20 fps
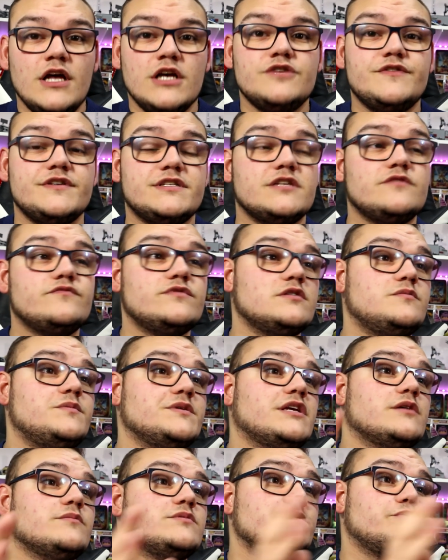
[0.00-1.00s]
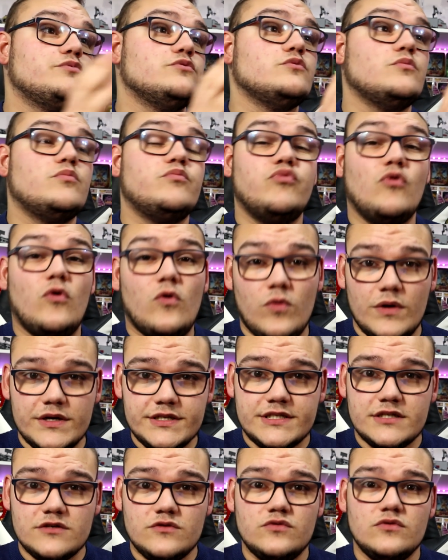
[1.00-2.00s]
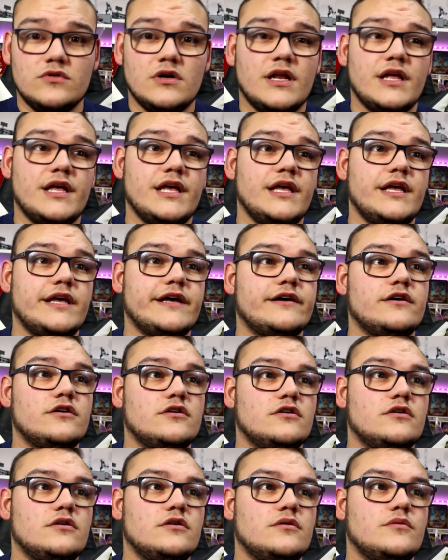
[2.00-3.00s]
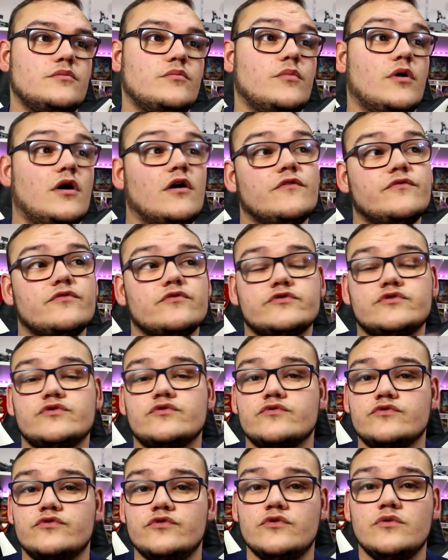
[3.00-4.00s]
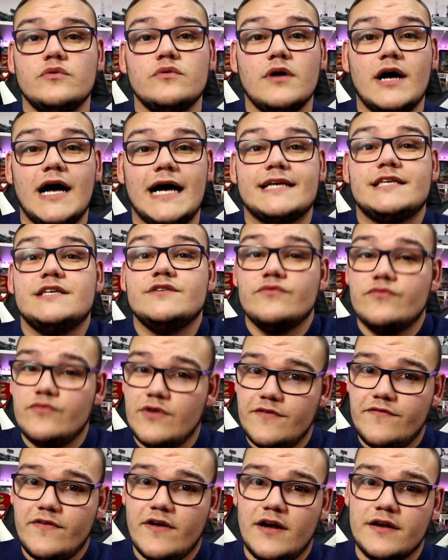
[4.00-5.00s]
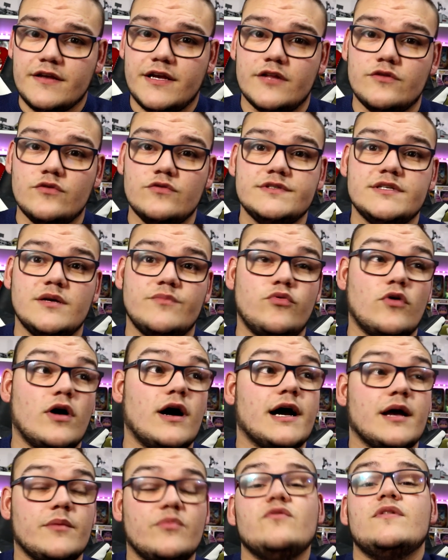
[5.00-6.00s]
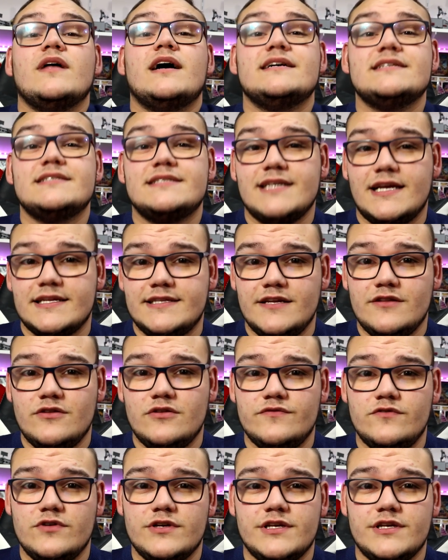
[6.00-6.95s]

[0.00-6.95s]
Je vais essayer de vous expliquer un petit peu pourquoi c'est cool et euh, bah, en fonction de à qui vous voulez faire un cadeau, ça pourra répondre à certaines de vos